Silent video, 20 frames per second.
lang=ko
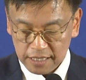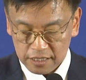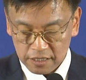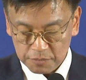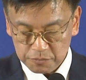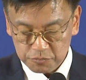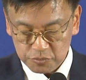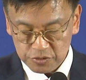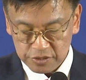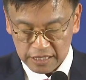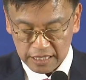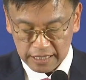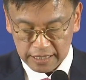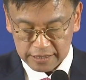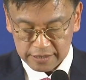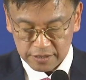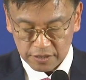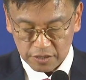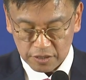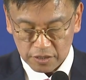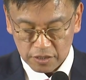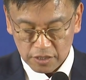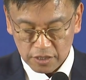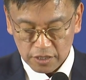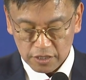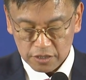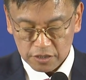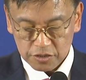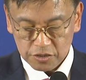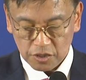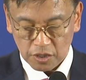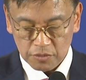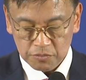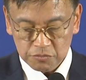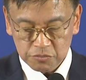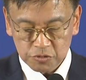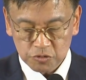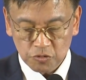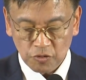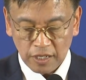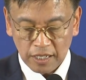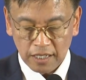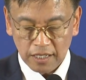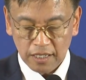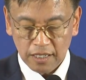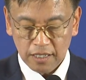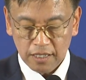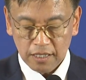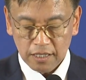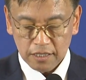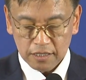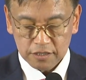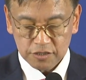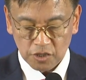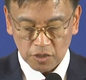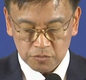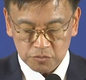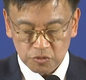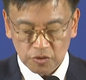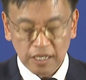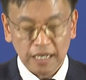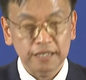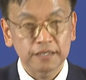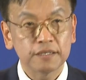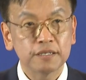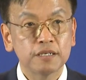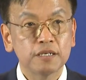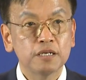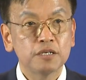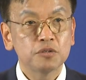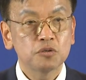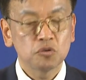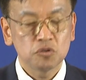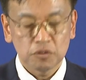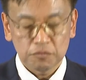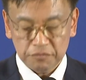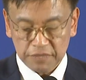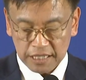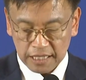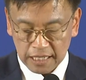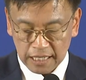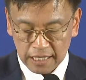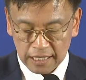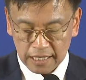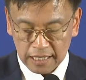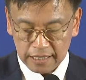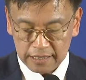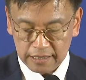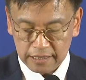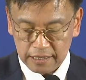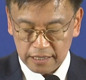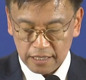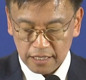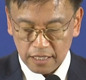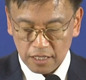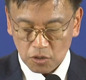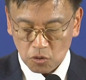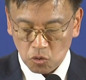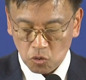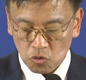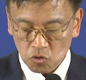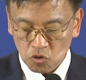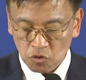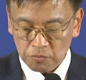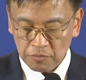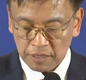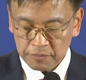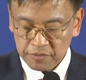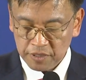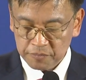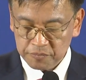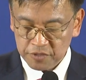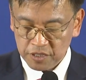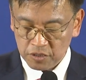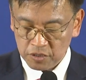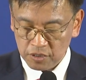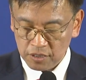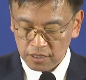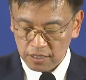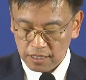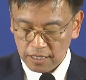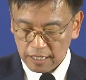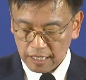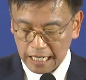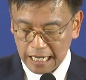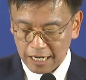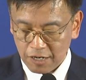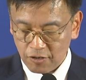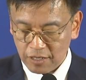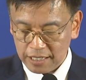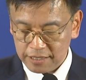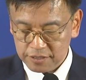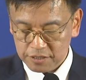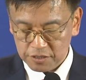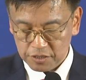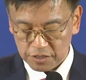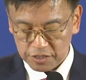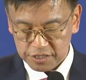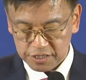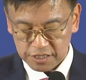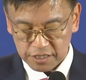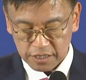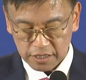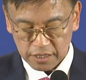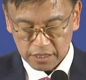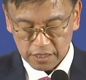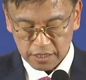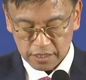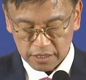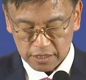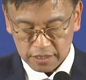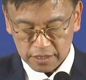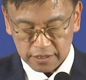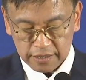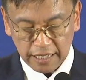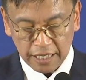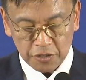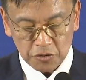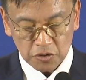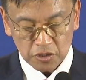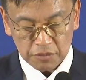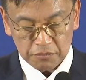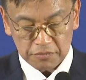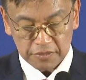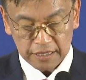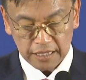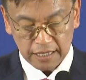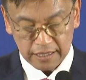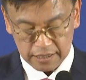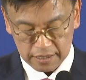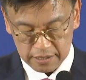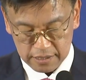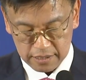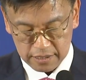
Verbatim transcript: 산업 분야에서 정부와 정부 간 또는 민간 간 공급망 협력을 강화하는 것이 그 내용입니다.